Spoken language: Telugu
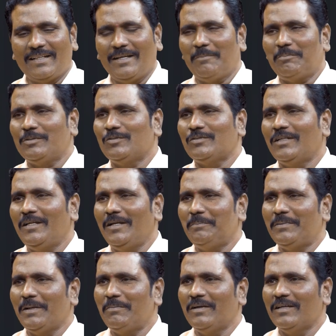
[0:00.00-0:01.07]
అందరు ఎప్పుడు చూసినా
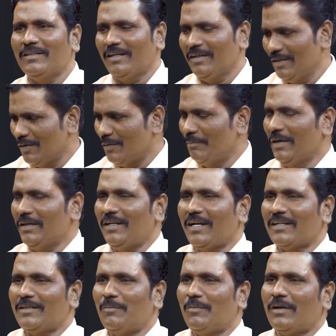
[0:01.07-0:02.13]
లిఫ్ట్ పోయేది మెట్లు
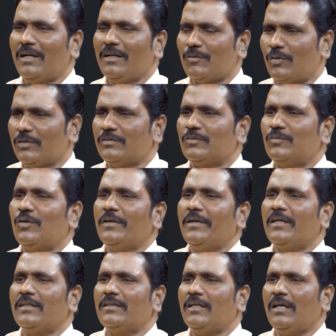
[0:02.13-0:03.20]
ఎక్కుదామంటారని కొంచెం దూరం
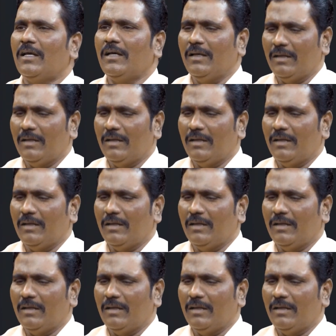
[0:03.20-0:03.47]
ఎక్కితే